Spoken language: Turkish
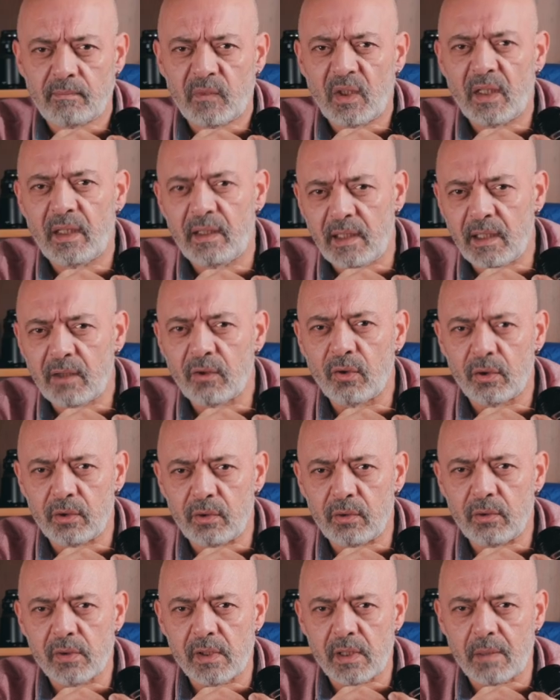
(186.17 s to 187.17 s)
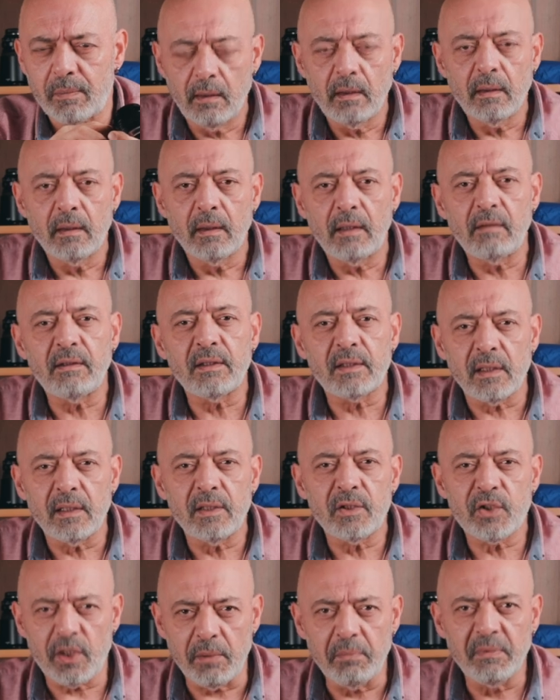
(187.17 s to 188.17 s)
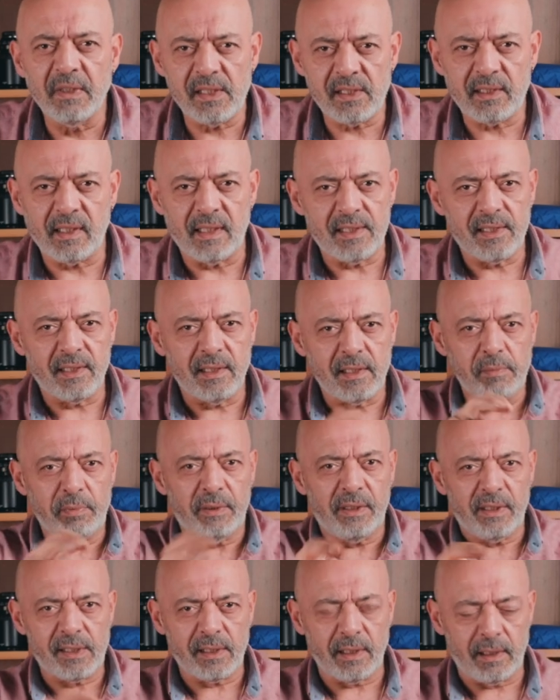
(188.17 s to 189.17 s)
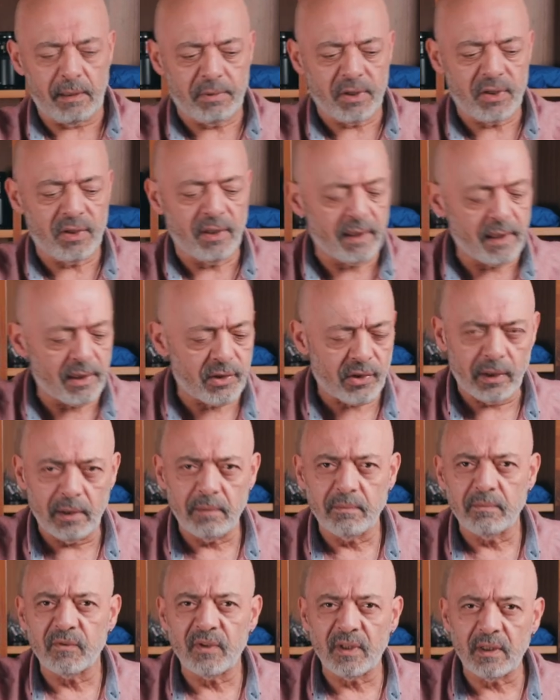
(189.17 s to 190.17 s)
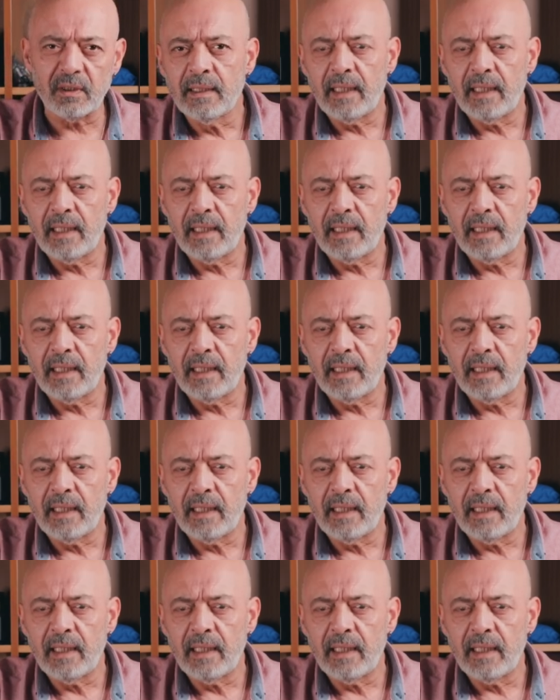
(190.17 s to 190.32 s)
Aynen gördüğünüz gibi. Evet şimdi isterseniz bilgisayar başına geçelim ve